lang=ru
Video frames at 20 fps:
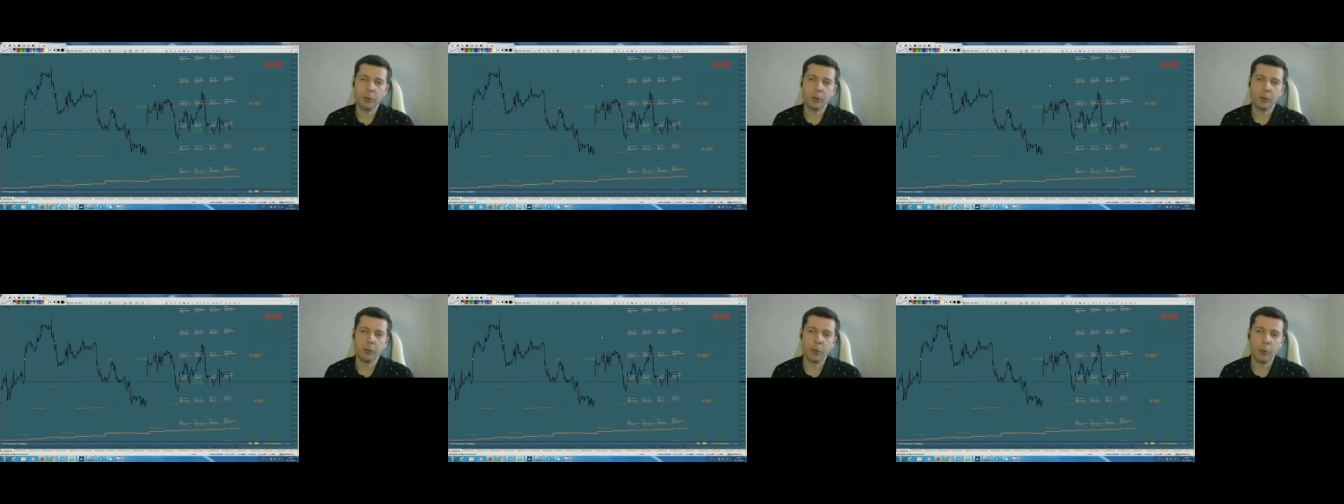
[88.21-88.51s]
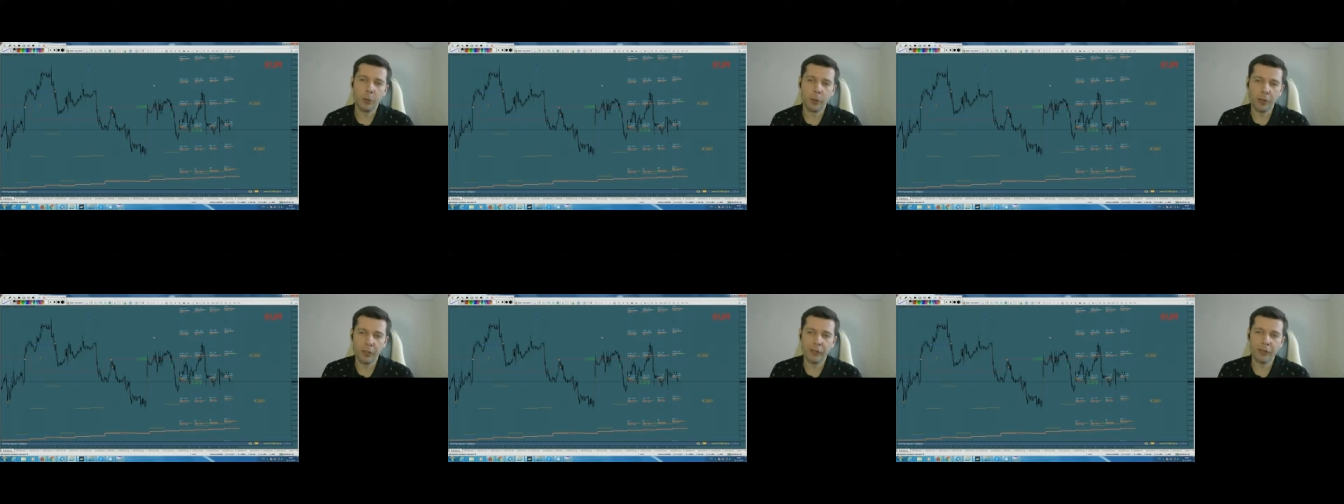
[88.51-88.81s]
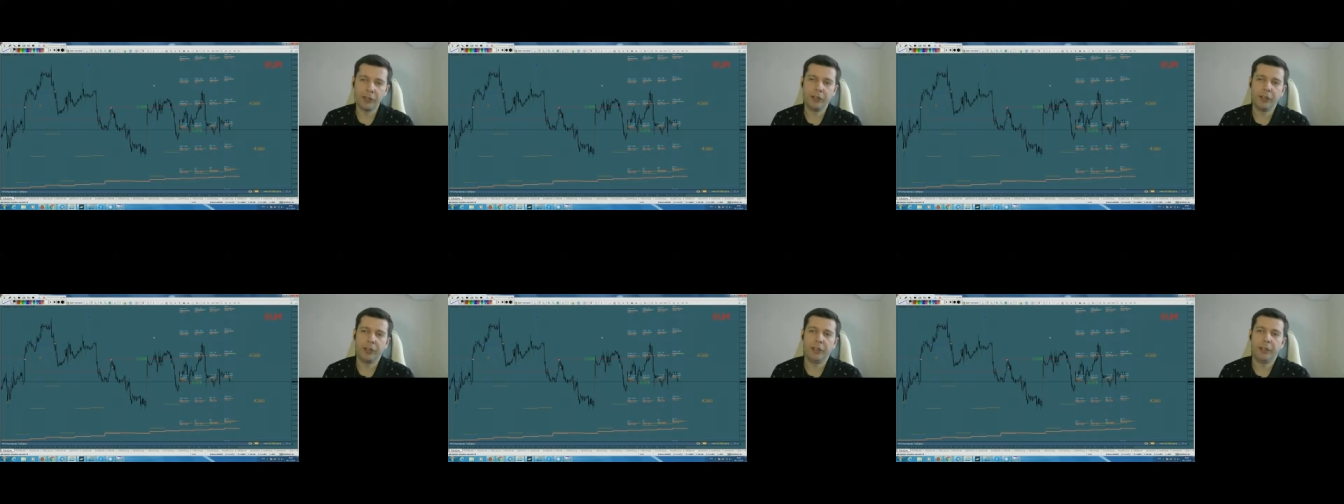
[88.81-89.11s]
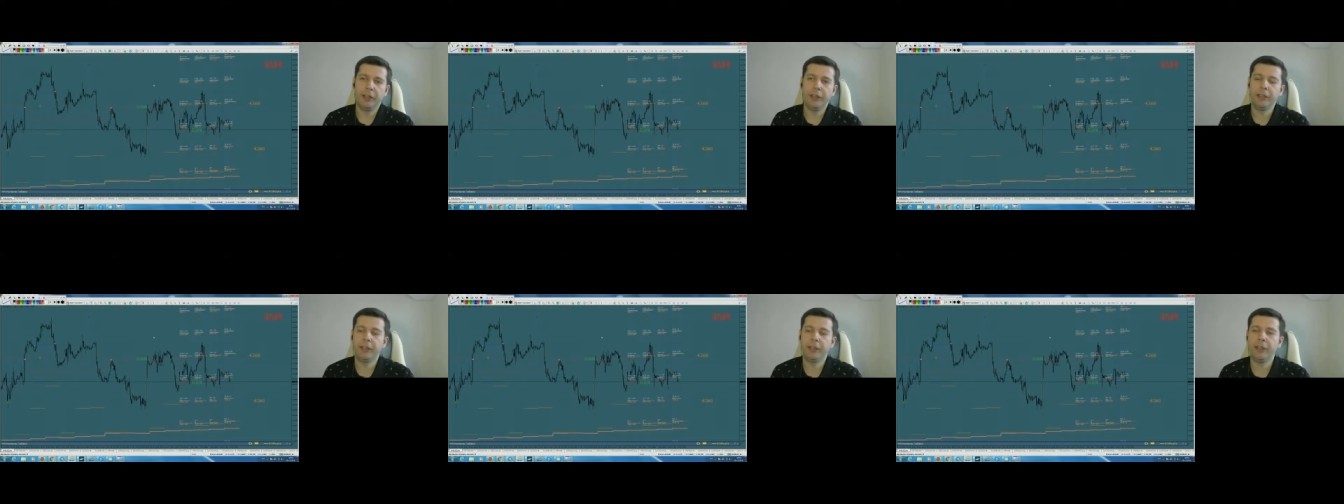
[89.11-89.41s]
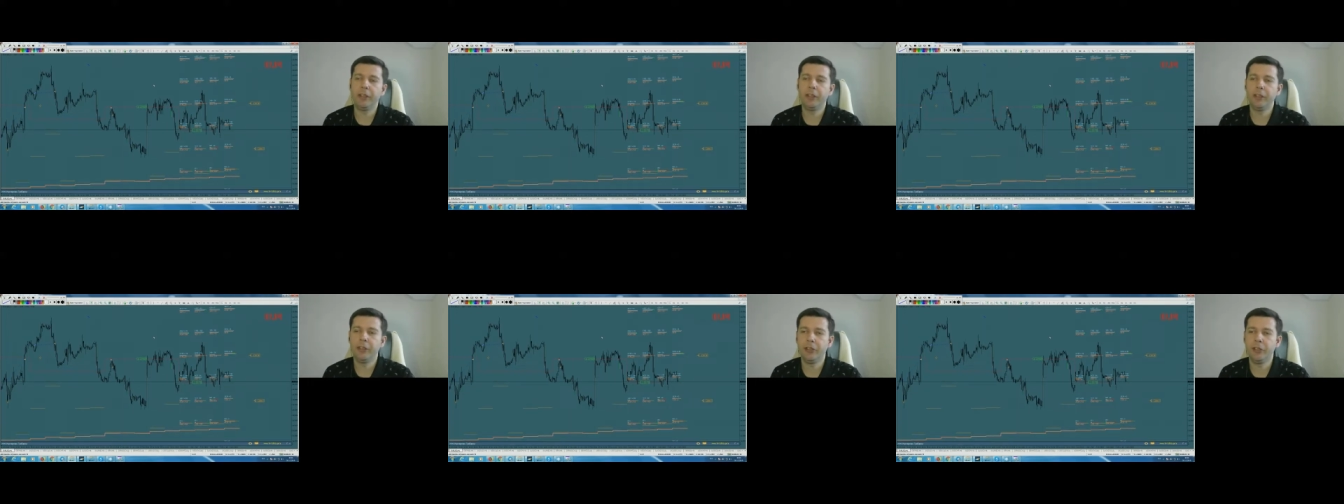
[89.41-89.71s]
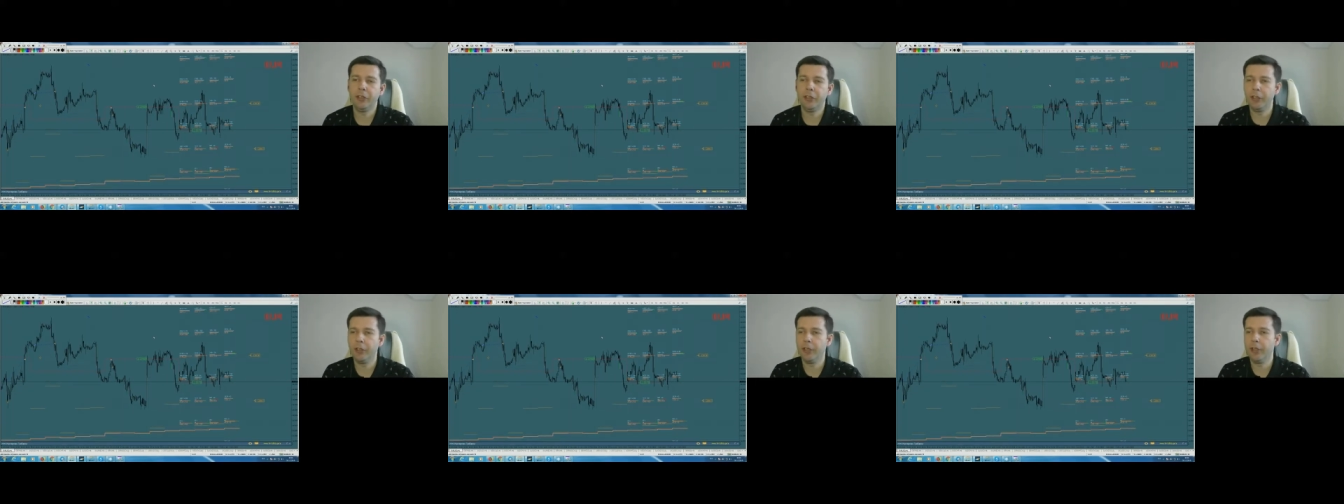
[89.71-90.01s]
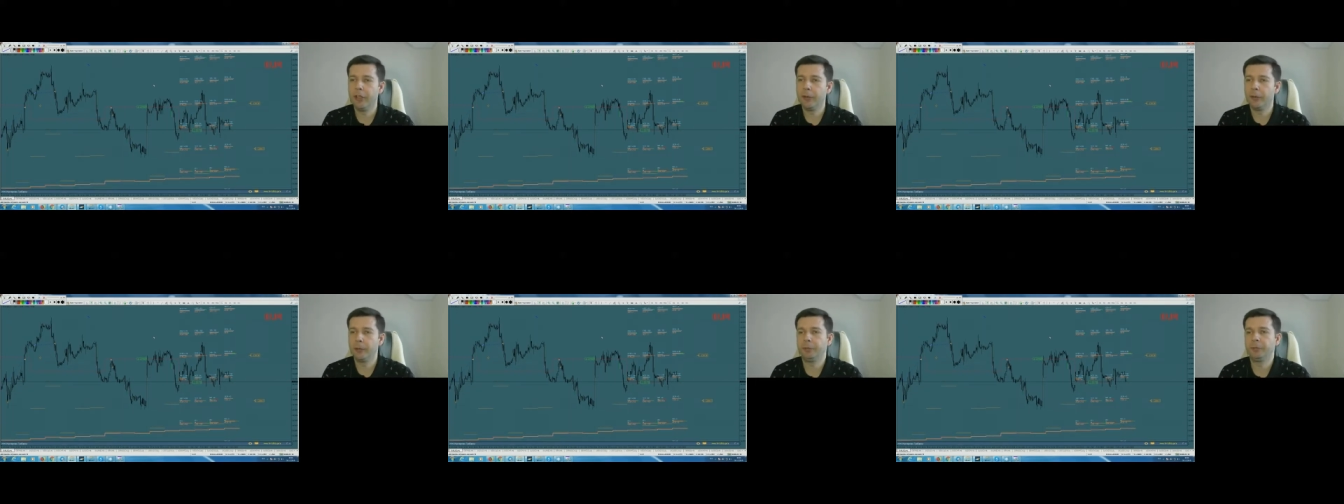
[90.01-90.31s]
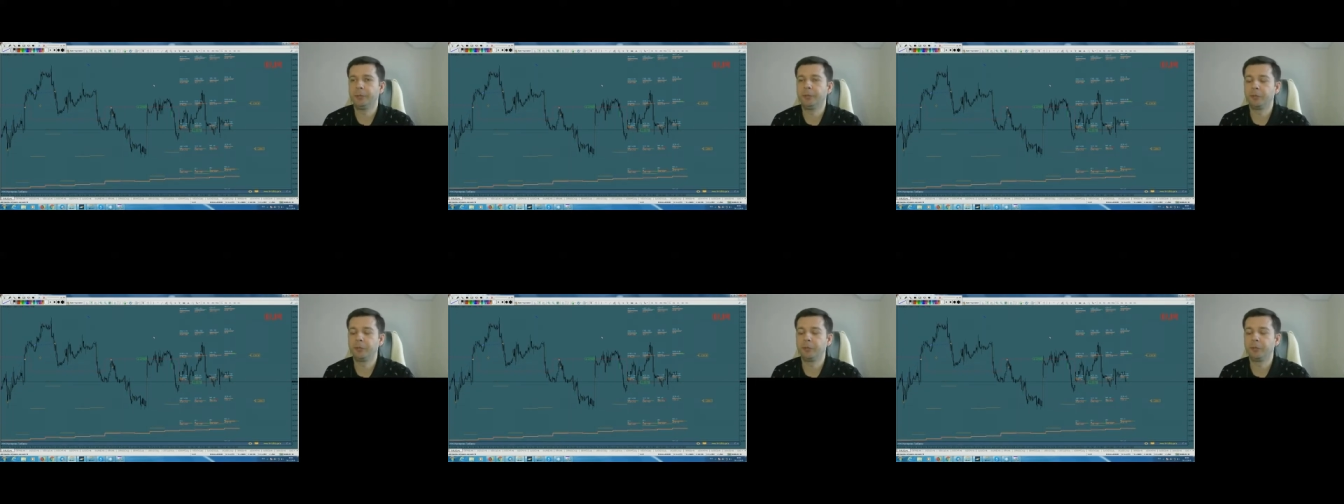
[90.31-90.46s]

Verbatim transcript: Форекс на этой неделе,